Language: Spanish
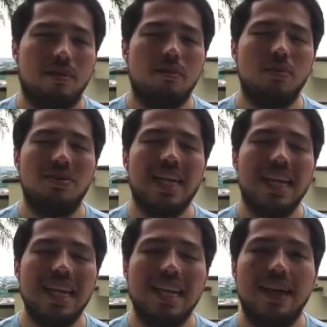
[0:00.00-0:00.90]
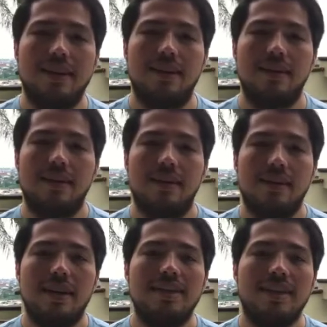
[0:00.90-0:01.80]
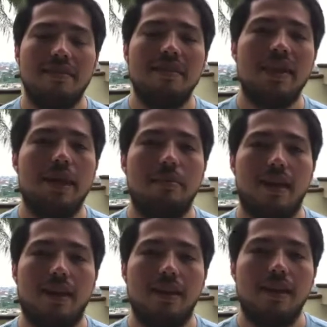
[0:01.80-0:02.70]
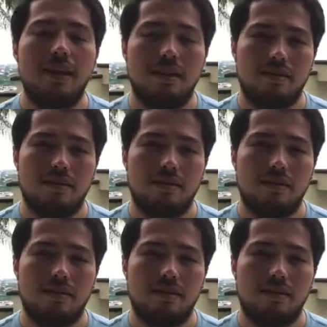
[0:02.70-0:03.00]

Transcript: ¿Cómo sería esa vida para ti?